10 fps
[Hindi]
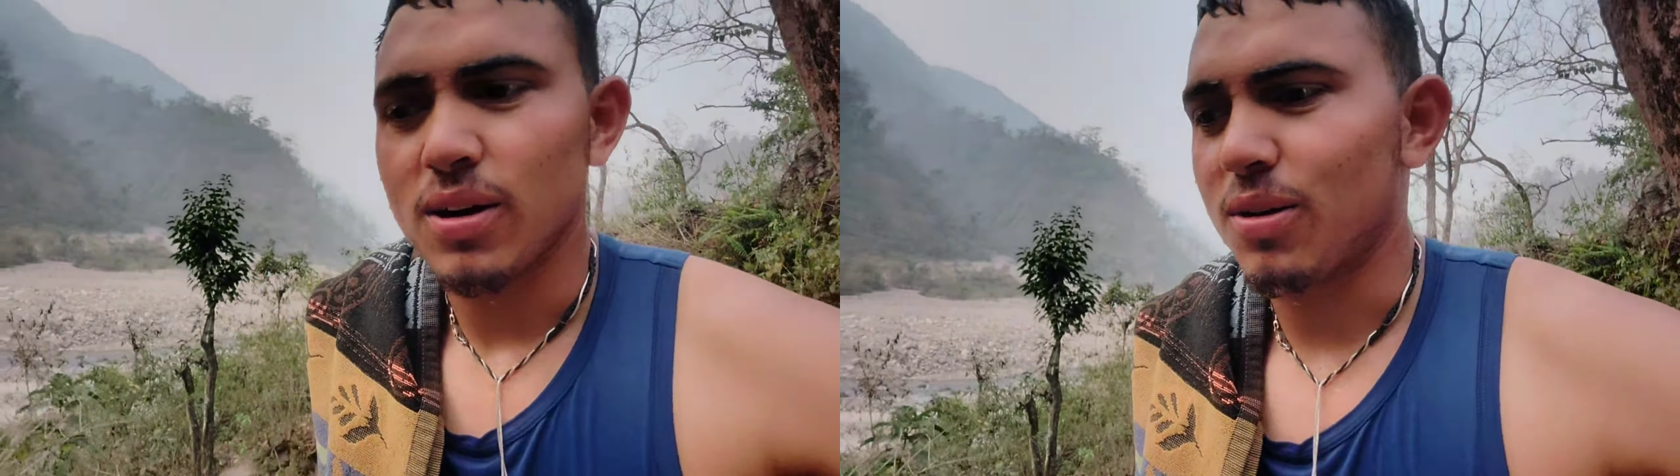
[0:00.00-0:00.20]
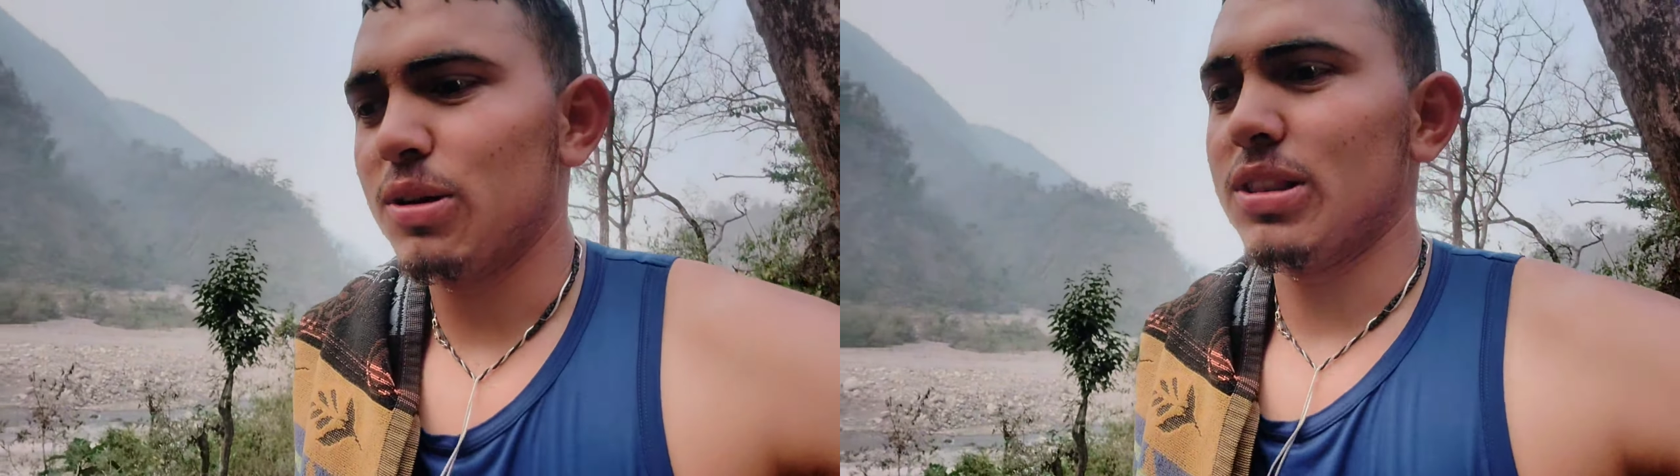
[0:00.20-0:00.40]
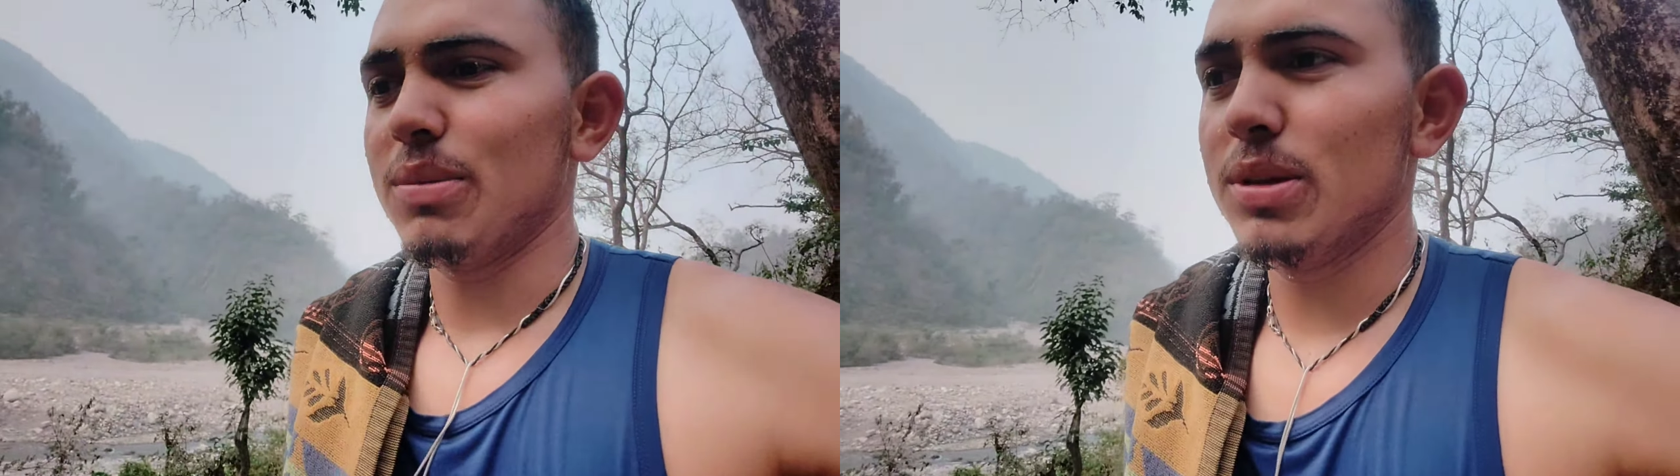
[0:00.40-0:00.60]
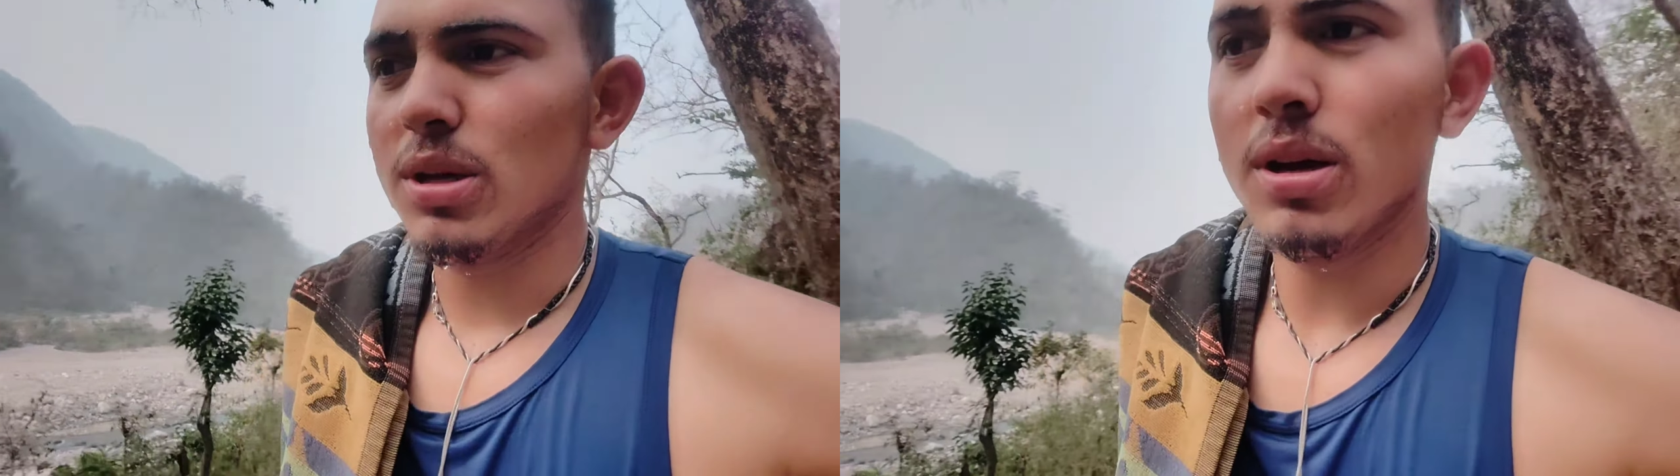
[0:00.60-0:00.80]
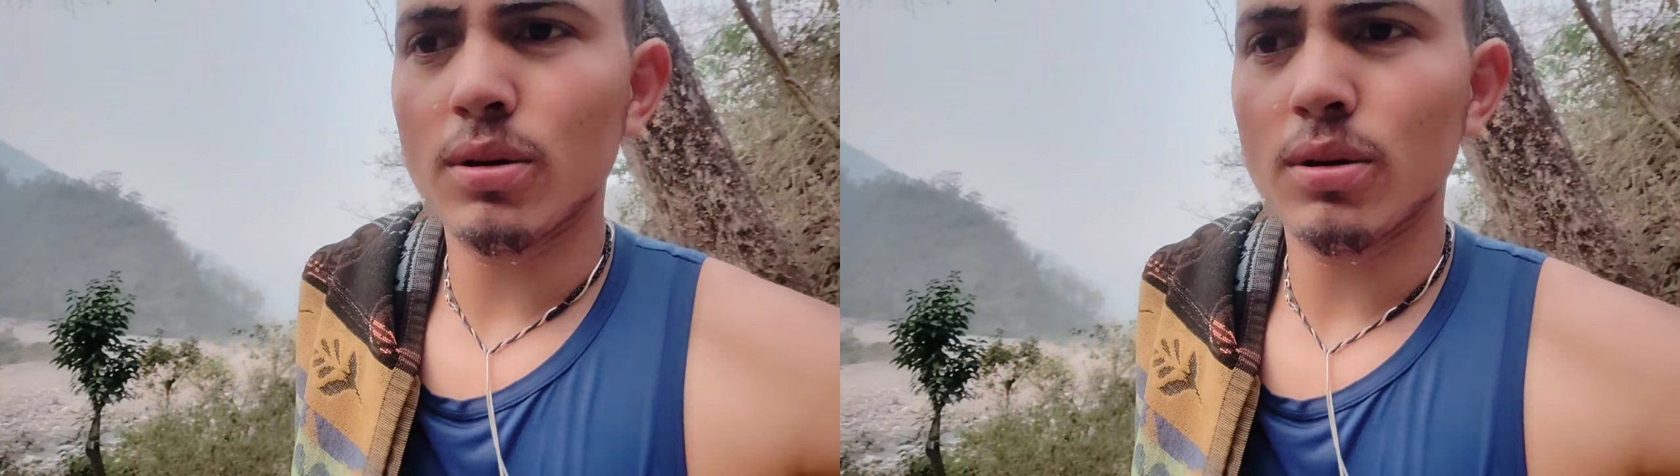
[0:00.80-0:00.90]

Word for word: और रोहित अभी